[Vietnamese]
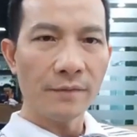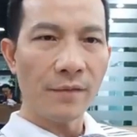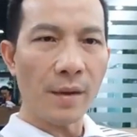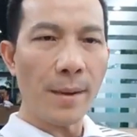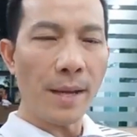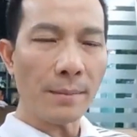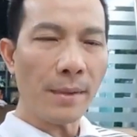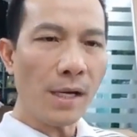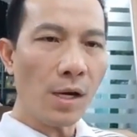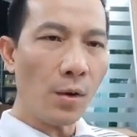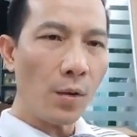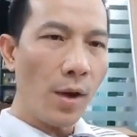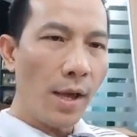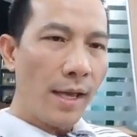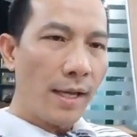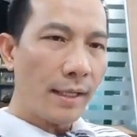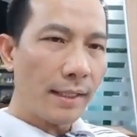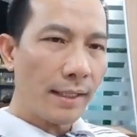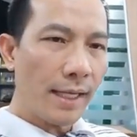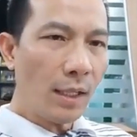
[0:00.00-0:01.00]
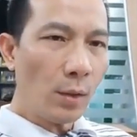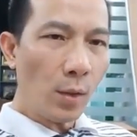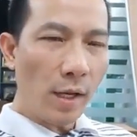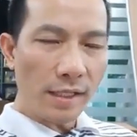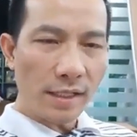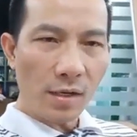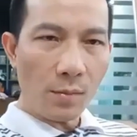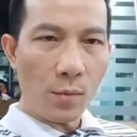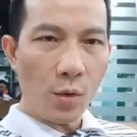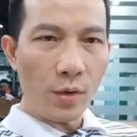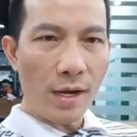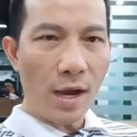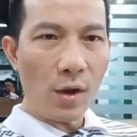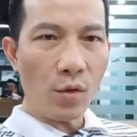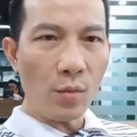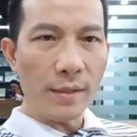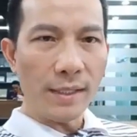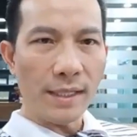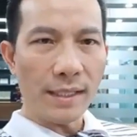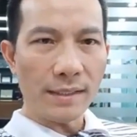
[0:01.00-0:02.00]
Và bạn bắt đầu kết luận trong bộ
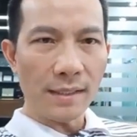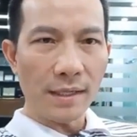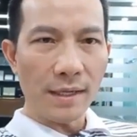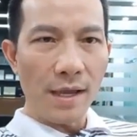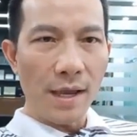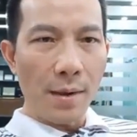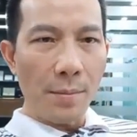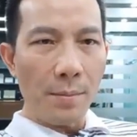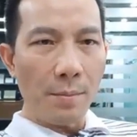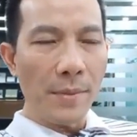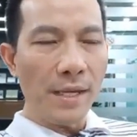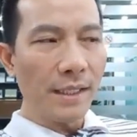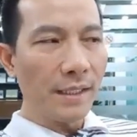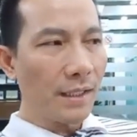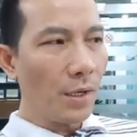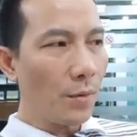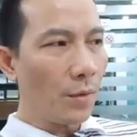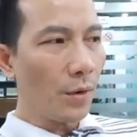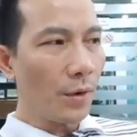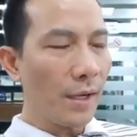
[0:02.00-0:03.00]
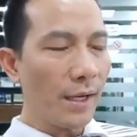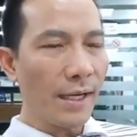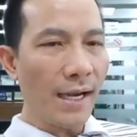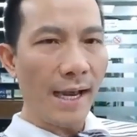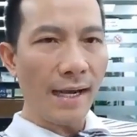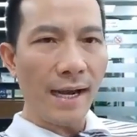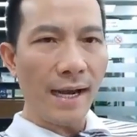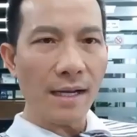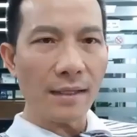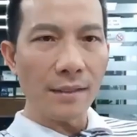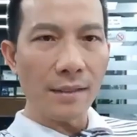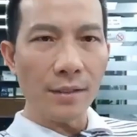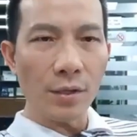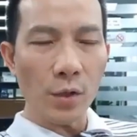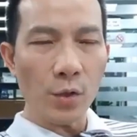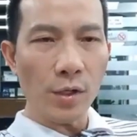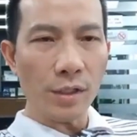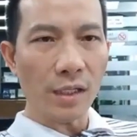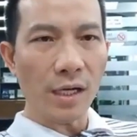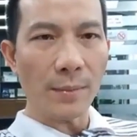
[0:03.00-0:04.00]
não của mình là gì? Mình không có cái khả năng đứng
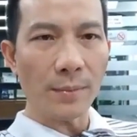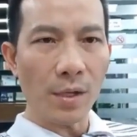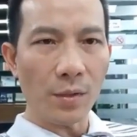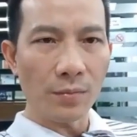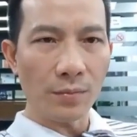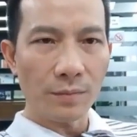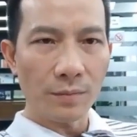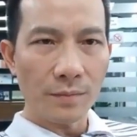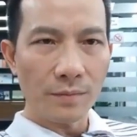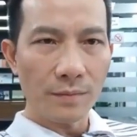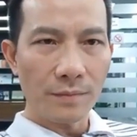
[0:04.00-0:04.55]
nói chuyện trước đám đông.